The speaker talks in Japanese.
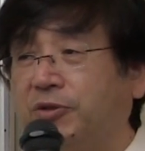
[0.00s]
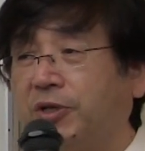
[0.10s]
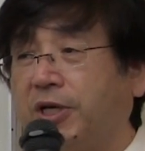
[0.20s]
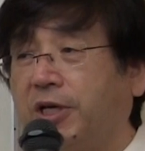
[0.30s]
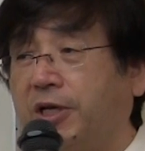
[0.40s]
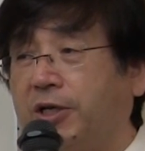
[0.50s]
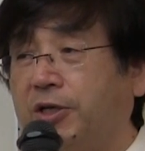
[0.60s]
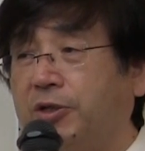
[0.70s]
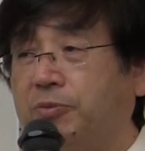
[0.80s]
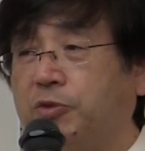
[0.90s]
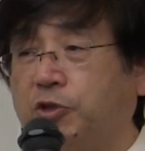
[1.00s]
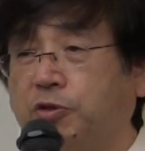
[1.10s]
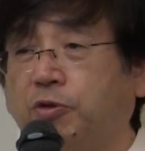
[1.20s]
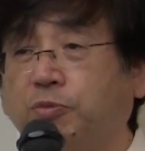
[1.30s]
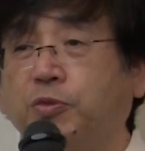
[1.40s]
でもう一
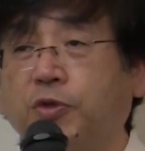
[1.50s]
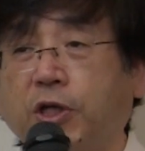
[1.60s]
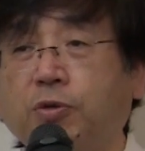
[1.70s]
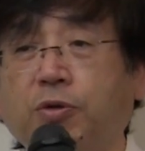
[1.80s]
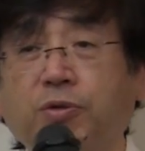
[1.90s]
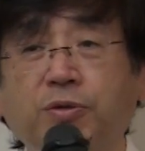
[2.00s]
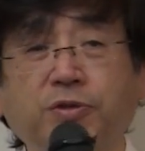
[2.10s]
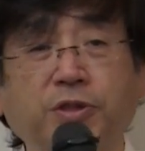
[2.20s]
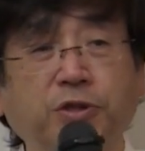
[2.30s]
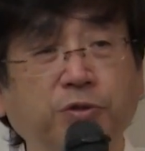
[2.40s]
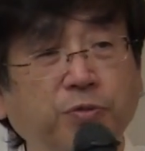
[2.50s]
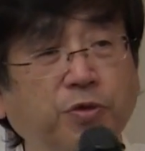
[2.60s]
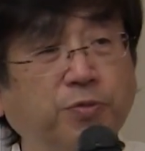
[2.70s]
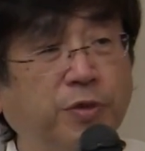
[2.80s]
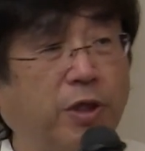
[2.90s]
生飲むもんだとこの薬は一生飲
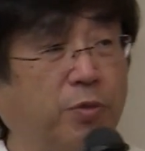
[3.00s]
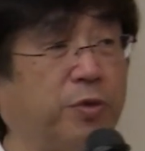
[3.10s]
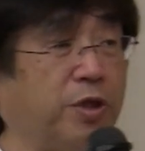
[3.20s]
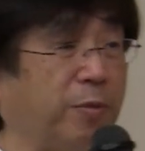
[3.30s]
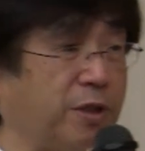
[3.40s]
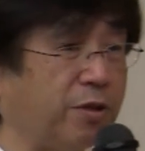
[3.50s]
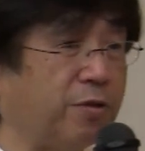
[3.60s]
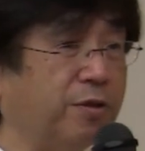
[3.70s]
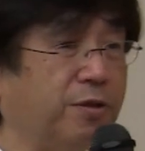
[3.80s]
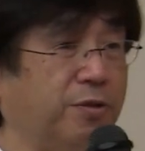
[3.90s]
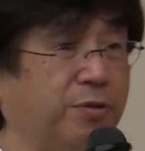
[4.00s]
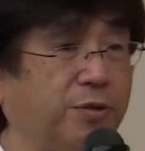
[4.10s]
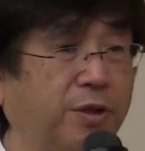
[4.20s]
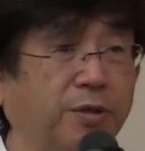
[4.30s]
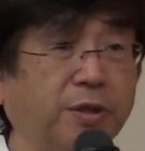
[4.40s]
むもんだと思っていましたと
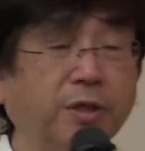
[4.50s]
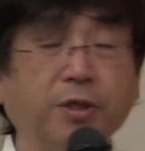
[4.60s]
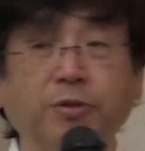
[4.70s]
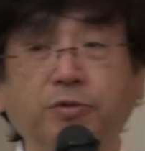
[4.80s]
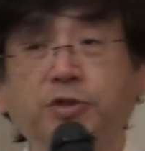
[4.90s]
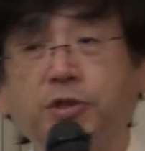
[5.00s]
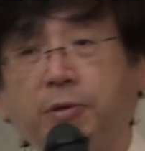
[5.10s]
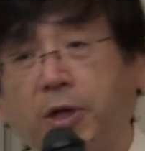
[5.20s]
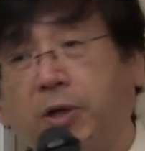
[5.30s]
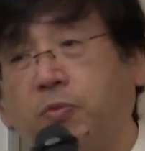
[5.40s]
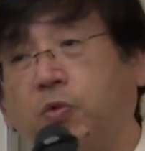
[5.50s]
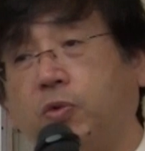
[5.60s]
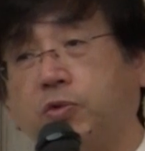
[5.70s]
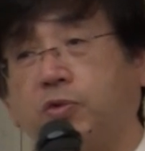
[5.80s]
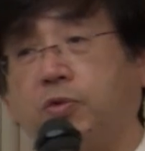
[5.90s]
でうちでは
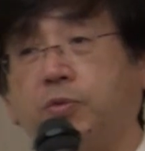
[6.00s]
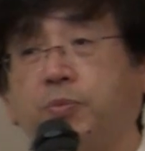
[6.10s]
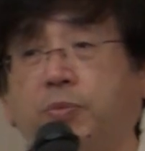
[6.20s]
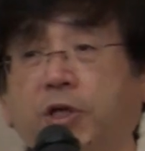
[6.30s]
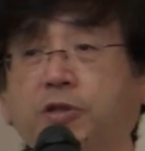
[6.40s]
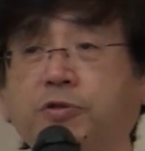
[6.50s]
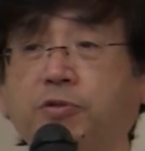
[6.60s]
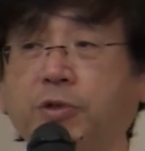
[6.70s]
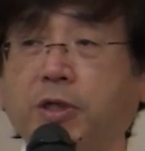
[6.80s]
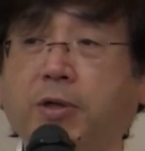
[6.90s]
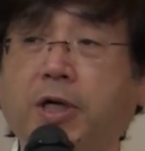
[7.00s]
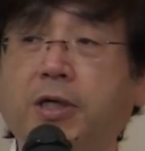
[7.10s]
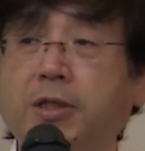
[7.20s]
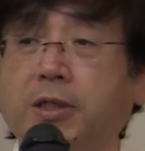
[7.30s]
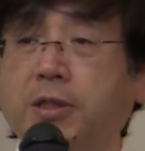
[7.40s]
もうそのパニック障害
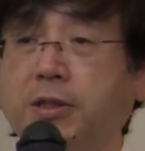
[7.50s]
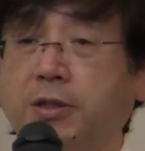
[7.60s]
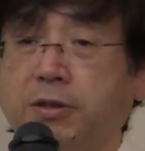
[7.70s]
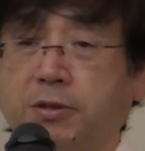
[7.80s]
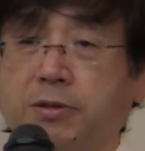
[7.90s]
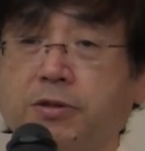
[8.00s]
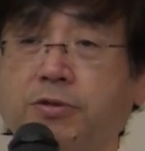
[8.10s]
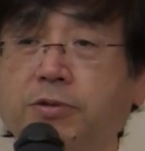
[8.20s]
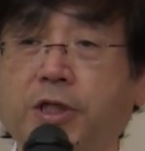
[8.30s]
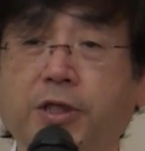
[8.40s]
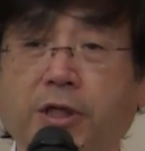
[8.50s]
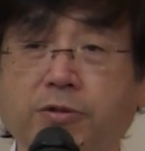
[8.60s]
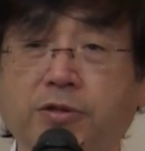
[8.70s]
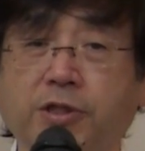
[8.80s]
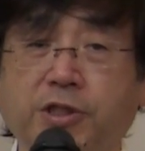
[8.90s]
は数年で
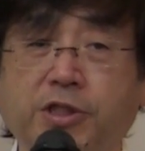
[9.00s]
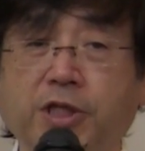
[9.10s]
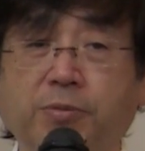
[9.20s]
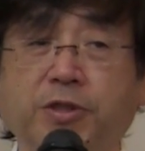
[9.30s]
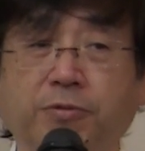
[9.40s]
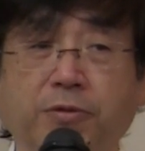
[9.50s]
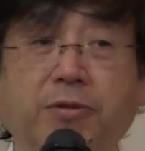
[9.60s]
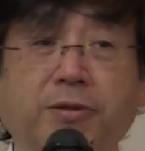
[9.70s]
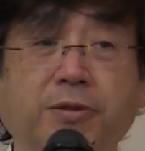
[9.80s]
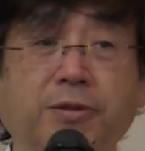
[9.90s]
薬切っちゃいますよと